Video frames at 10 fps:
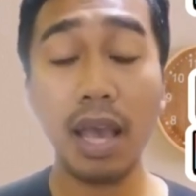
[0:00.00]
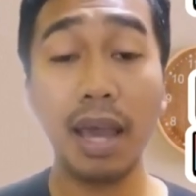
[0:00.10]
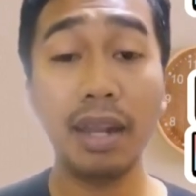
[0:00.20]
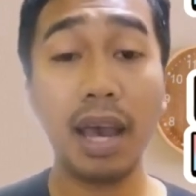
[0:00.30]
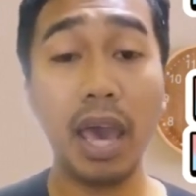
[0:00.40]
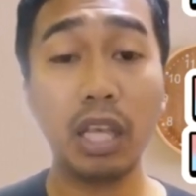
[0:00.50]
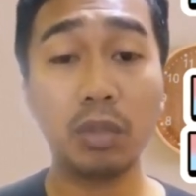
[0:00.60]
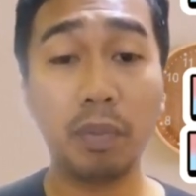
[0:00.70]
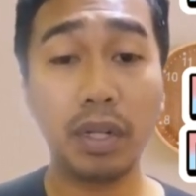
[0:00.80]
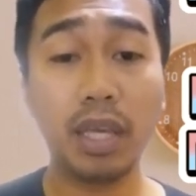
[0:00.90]
uh,
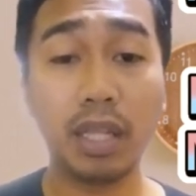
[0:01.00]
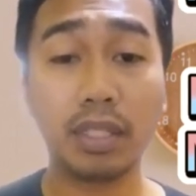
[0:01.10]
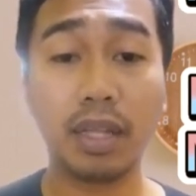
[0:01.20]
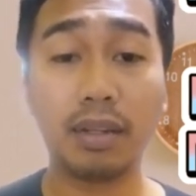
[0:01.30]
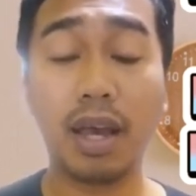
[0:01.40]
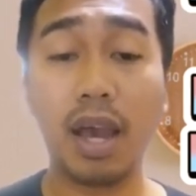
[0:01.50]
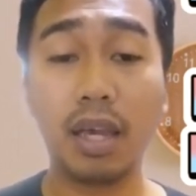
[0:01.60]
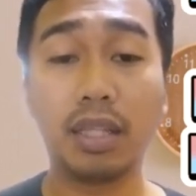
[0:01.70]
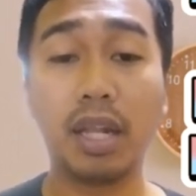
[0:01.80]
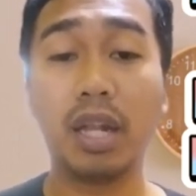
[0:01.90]
naka-experience ng
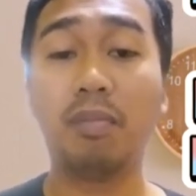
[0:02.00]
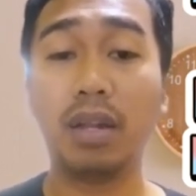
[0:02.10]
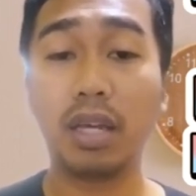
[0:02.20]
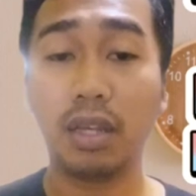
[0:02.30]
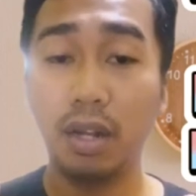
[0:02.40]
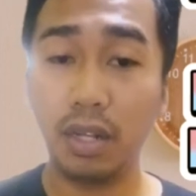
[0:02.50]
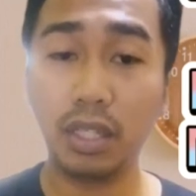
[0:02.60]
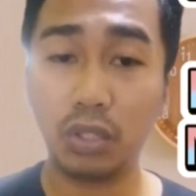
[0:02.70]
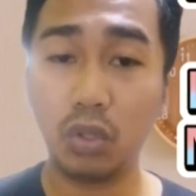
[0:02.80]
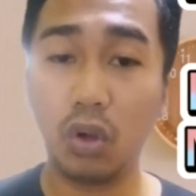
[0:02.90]
nakakita na ng malaking
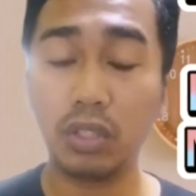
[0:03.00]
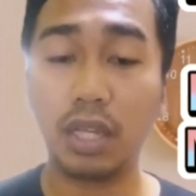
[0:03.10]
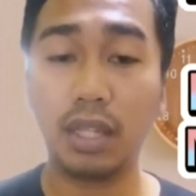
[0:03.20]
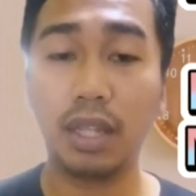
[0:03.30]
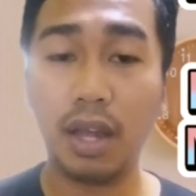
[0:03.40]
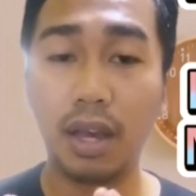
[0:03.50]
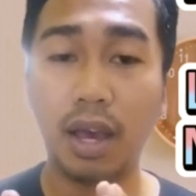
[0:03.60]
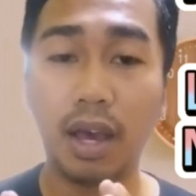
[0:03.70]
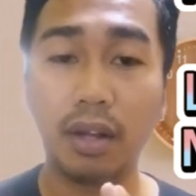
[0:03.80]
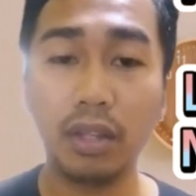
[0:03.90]
earnings doon sa kanilang
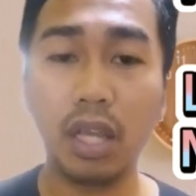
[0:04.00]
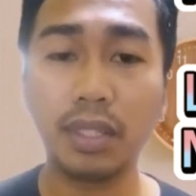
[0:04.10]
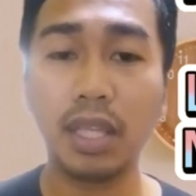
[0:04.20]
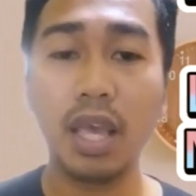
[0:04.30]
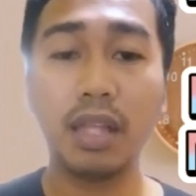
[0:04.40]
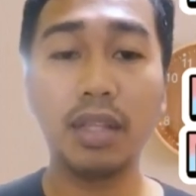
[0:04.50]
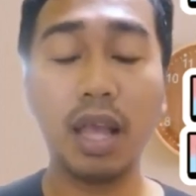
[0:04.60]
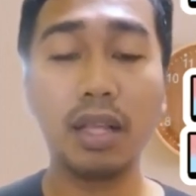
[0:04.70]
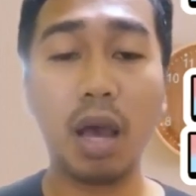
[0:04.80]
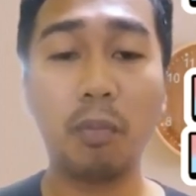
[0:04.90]
uh, reels
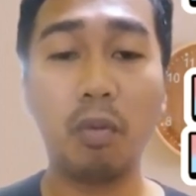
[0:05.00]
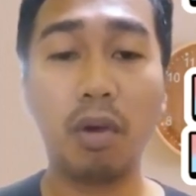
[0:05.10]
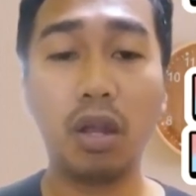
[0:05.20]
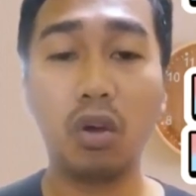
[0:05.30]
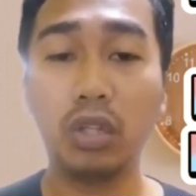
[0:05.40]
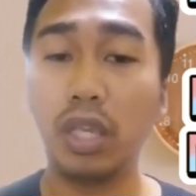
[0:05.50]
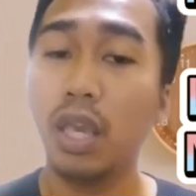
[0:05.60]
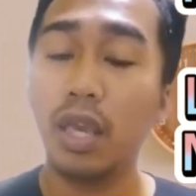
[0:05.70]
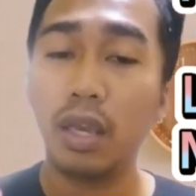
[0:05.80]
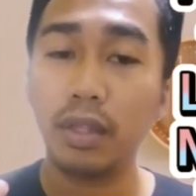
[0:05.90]
dahil nga po mga lodi
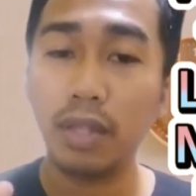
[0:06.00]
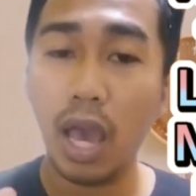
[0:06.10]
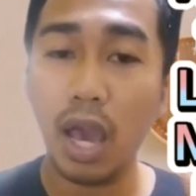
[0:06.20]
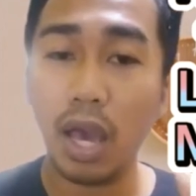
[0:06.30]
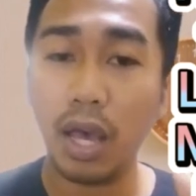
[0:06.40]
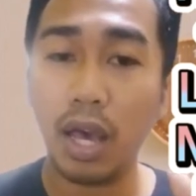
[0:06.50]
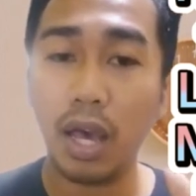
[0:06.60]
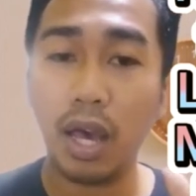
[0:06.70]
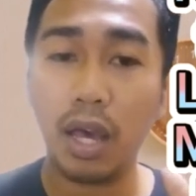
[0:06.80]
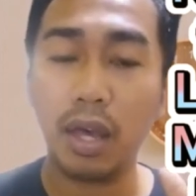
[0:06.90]
da,
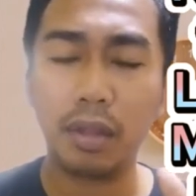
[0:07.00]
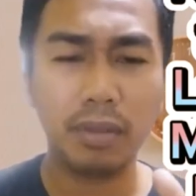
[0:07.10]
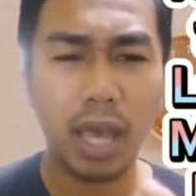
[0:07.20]
uh,